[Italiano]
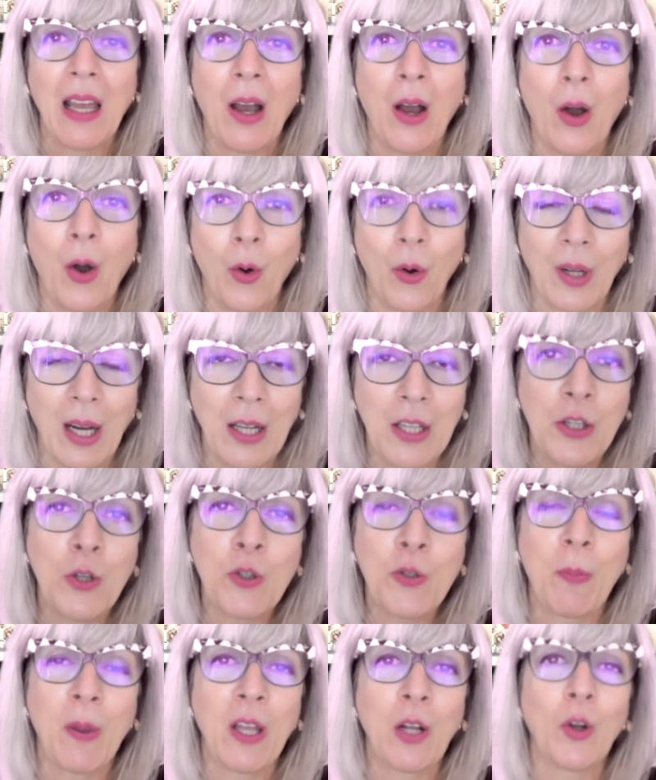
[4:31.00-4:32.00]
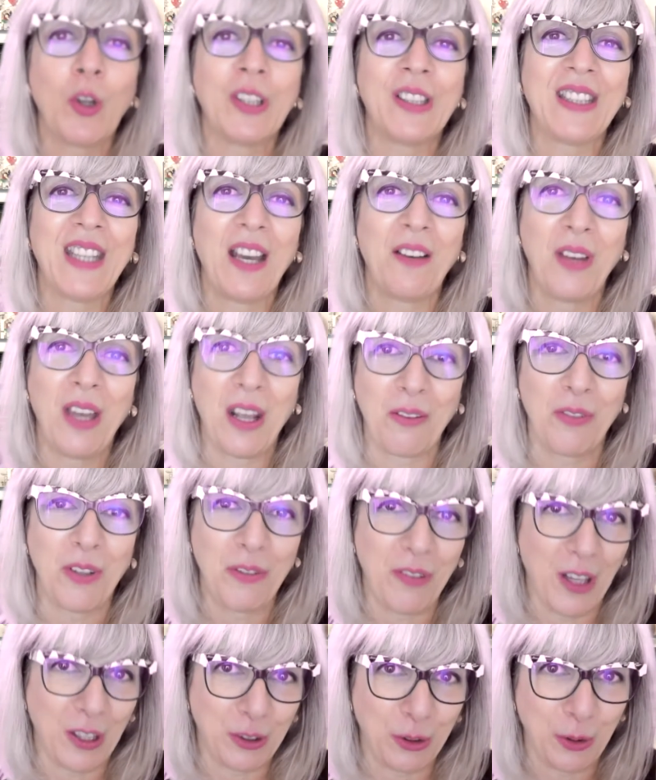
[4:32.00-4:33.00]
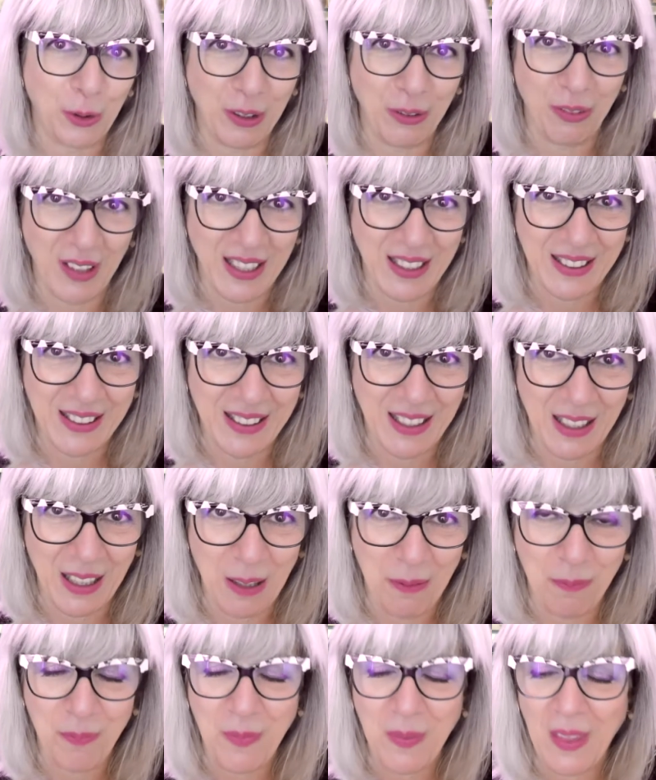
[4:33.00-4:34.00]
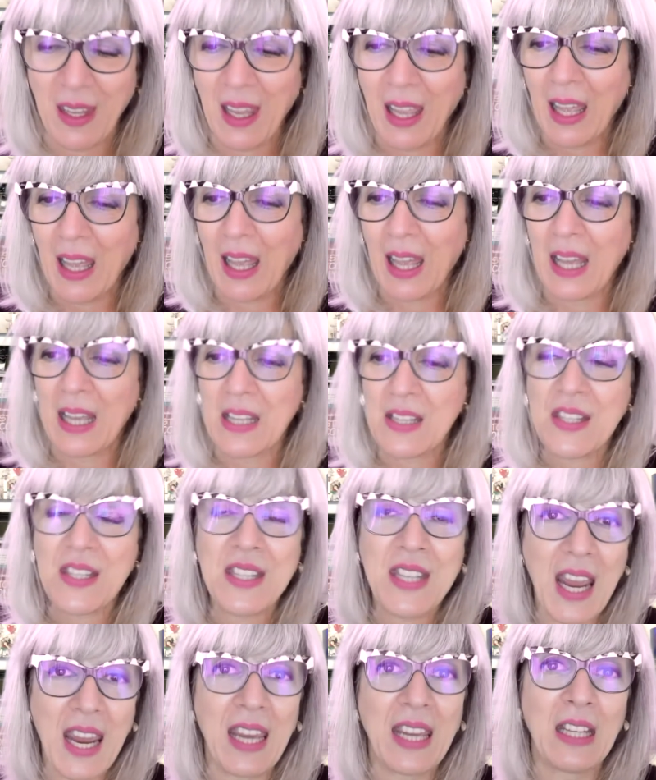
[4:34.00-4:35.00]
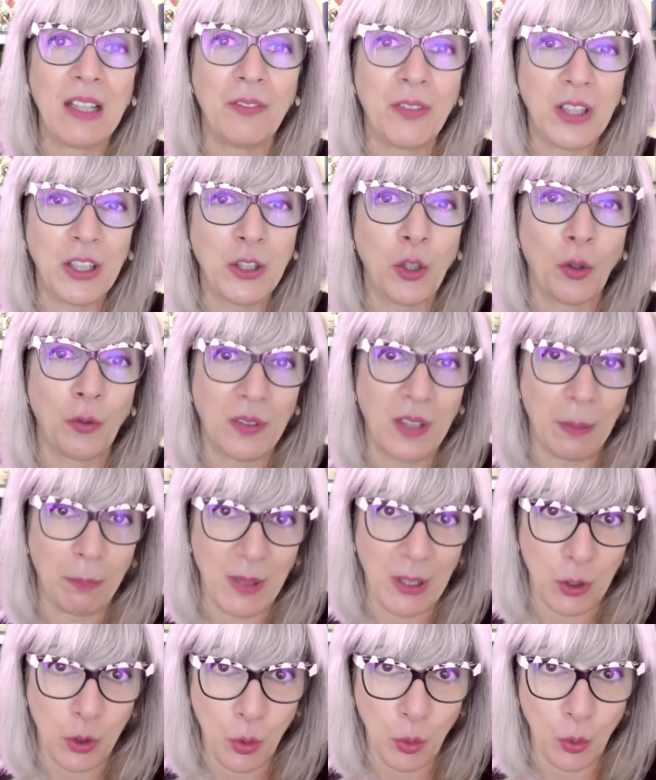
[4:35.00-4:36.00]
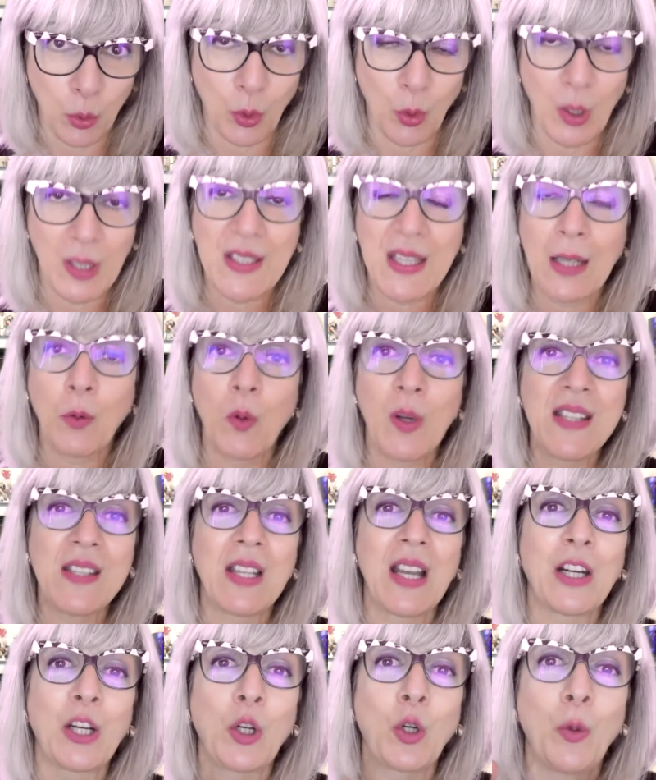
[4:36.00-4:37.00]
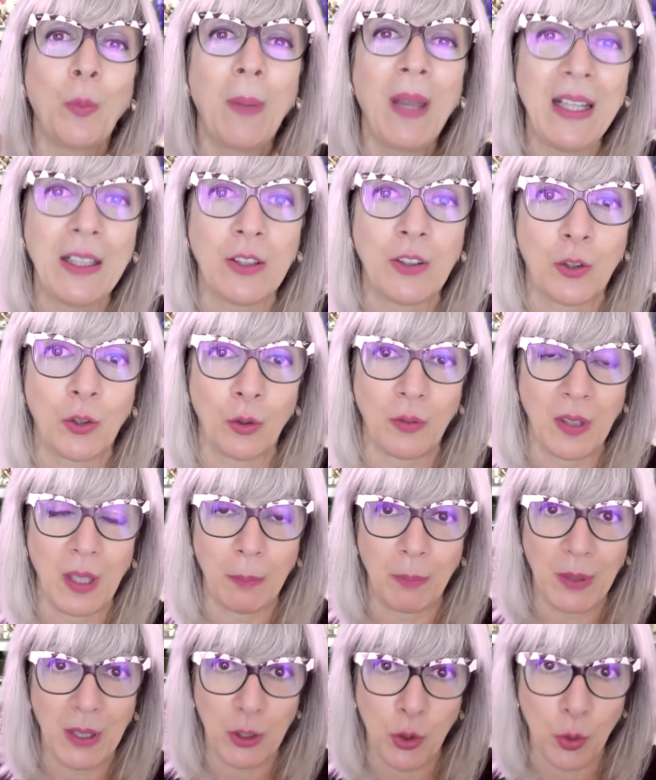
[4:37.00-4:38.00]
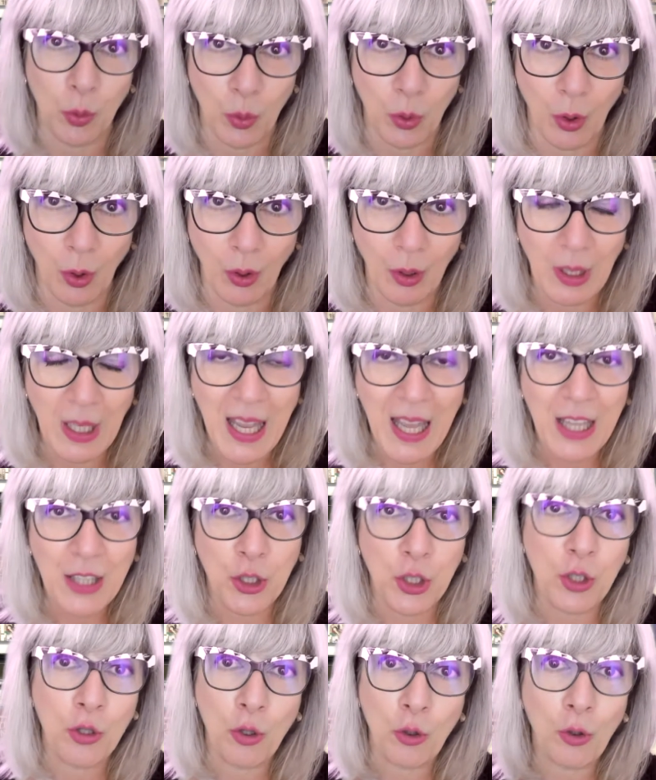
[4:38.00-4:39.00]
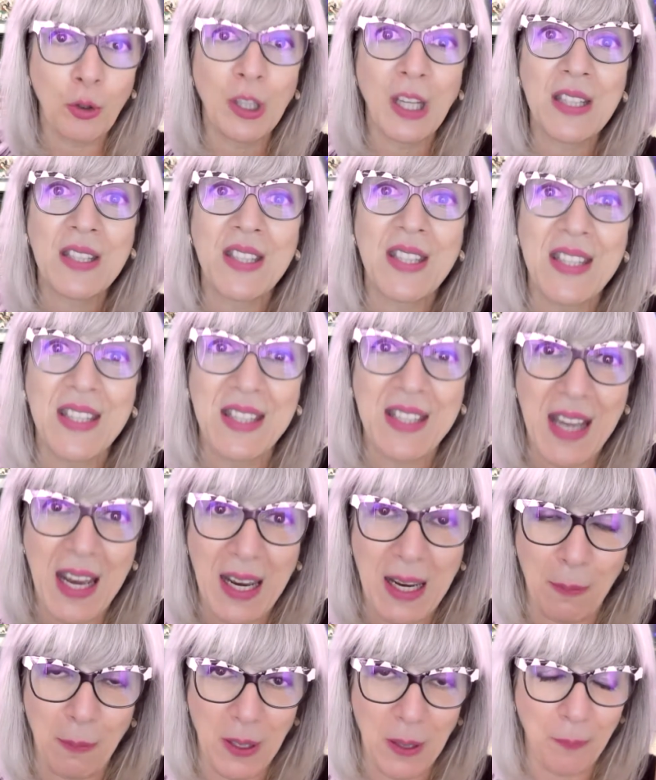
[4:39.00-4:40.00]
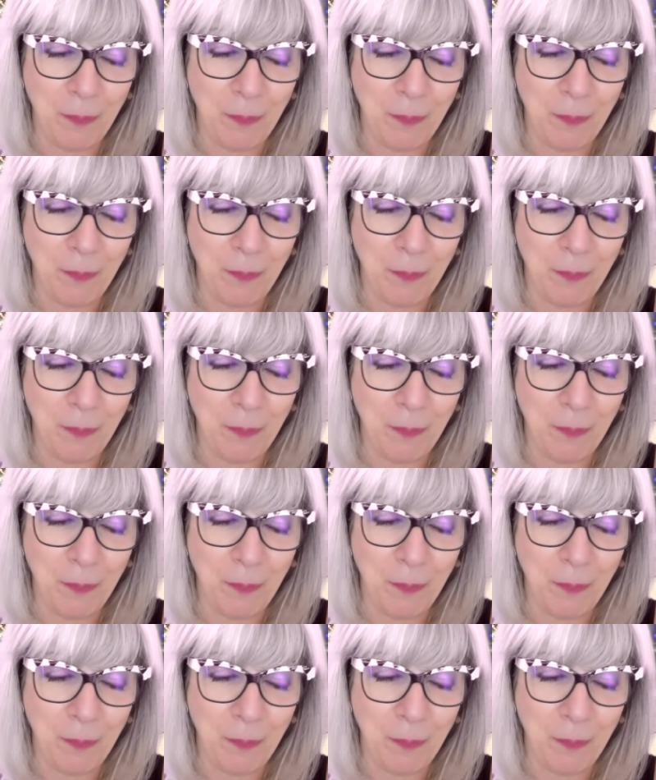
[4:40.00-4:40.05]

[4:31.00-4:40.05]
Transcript: Ora, io spero di avervi fatto riflettere. Eh, se il video vi è piaciuto e se questo argomento vi è piaciuto, ci sono dei sistemi,